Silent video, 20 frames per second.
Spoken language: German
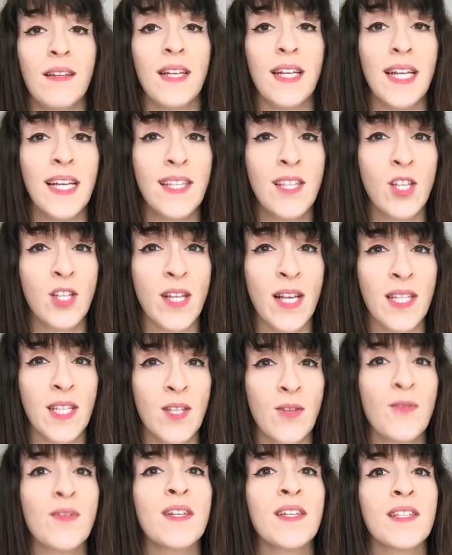Die nächste
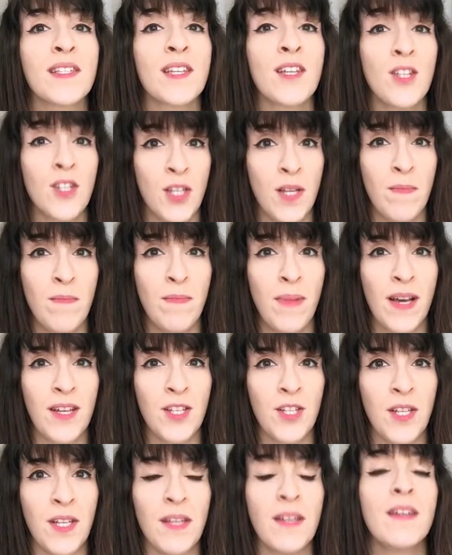Station ist
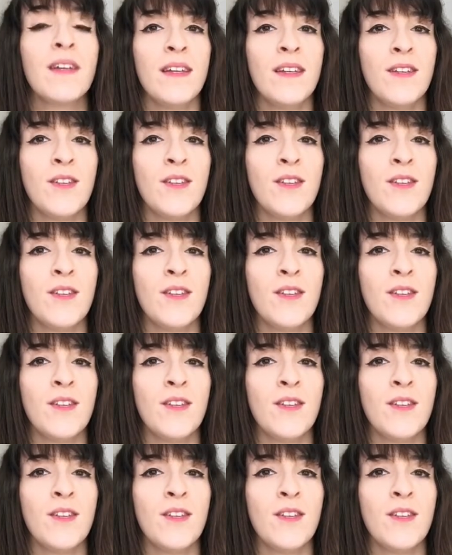Shimbashi.